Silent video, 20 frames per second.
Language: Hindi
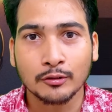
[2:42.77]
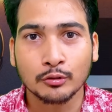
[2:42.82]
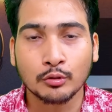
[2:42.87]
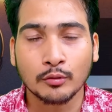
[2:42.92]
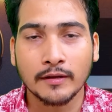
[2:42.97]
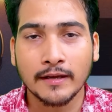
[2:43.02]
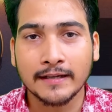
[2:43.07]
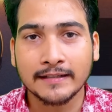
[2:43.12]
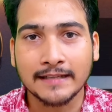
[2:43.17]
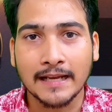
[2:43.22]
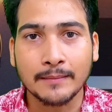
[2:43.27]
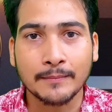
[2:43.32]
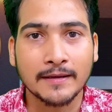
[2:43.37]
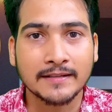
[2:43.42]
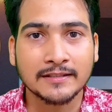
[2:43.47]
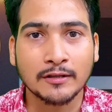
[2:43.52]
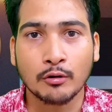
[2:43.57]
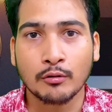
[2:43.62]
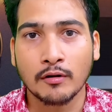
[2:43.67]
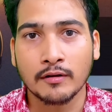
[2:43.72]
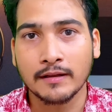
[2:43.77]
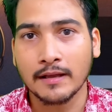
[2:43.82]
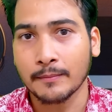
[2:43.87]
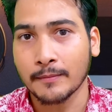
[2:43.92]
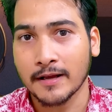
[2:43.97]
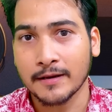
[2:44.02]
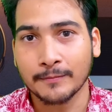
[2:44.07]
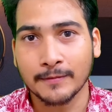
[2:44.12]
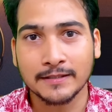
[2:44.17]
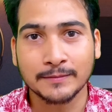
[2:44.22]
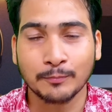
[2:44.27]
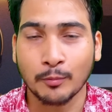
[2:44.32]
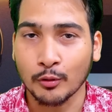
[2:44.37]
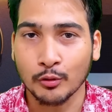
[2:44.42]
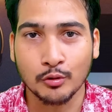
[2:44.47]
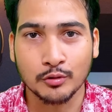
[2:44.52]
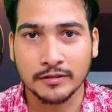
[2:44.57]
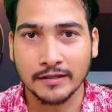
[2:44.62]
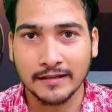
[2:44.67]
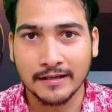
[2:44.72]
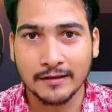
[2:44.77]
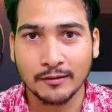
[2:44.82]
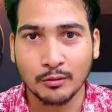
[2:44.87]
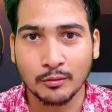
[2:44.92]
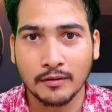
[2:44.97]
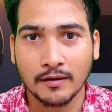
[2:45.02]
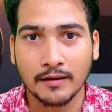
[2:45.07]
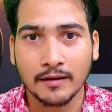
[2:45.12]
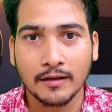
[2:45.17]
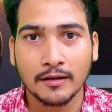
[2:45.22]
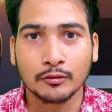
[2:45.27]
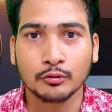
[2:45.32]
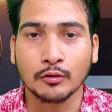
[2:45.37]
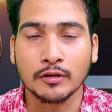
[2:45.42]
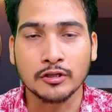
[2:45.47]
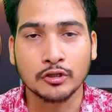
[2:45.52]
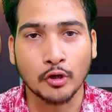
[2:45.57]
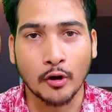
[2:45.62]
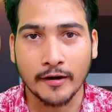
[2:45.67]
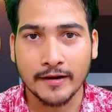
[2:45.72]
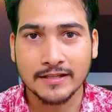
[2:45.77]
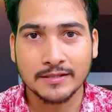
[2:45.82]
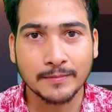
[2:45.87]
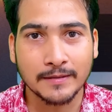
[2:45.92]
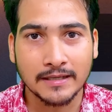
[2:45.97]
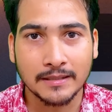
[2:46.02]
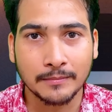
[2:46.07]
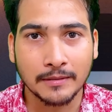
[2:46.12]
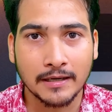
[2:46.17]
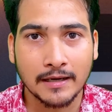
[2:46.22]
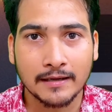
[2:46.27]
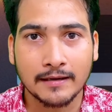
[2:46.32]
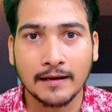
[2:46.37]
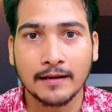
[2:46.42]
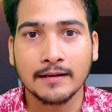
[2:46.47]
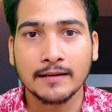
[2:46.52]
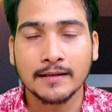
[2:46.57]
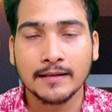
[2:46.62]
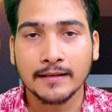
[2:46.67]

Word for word: तो एक टाइम ऐसा होगा कि हमारे पास पॉल्यूशन नहीं होगा तो इंश्योरेंस भी नहीं मिलेगा